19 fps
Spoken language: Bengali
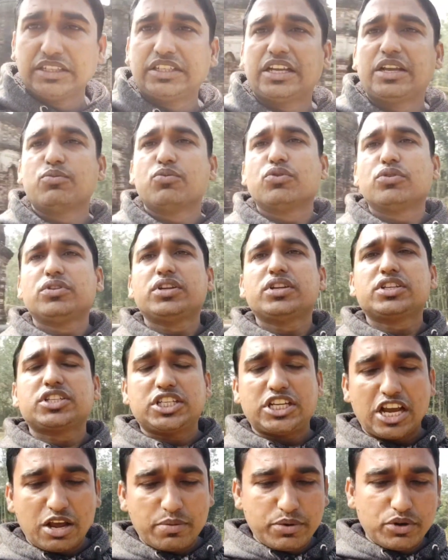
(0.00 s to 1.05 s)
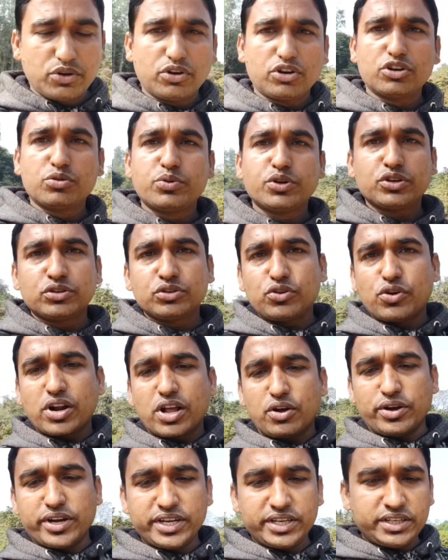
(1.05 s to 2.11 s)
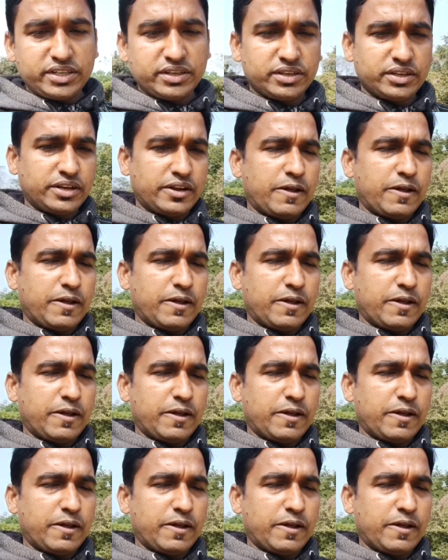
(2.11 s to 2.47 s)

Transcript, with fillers: যে মন্দির সেভাবে রক্ষণাবেক্ষণ করা হয়নি